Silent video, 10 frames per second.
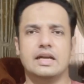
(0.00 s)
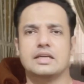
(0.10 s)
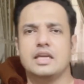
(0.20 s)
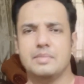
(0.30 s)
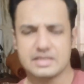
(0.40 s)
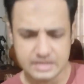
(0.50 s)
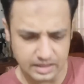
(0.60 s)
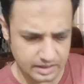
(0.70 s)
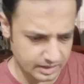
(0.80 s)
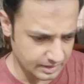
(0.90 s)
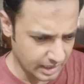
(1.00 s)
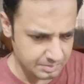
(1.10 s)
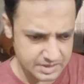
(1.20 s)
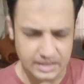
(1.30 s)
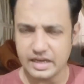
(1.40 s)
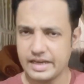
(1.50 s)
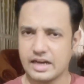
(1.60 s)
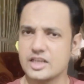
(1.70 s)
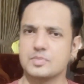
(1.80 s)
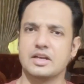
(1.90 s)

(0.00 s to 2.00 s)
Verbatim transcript: लड़की मैं इसका नाम सीखा राज